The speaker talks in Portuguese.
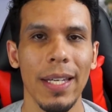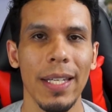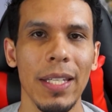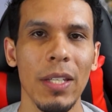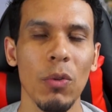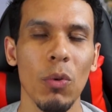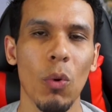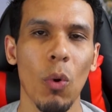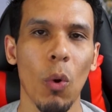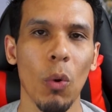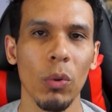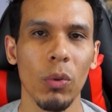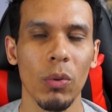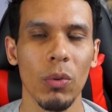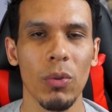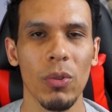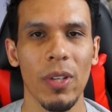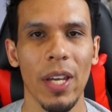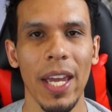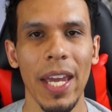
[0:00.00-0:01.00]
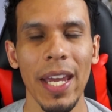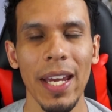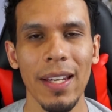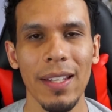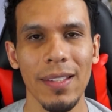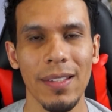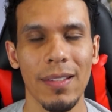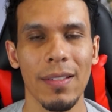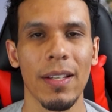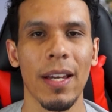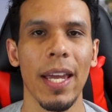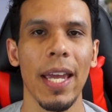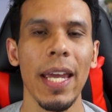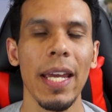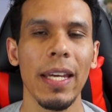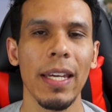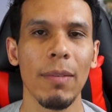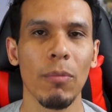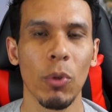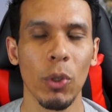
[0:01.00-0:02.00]
e o conto dos Reikis,
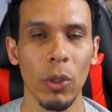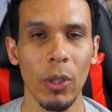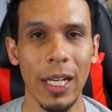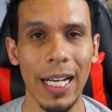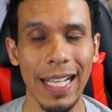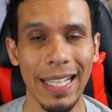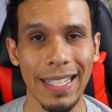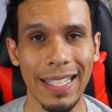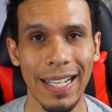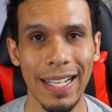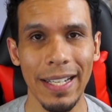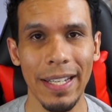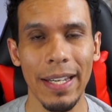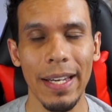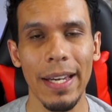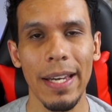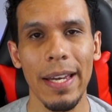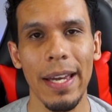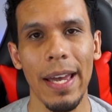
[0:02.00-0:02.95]
Reiki Monogatari,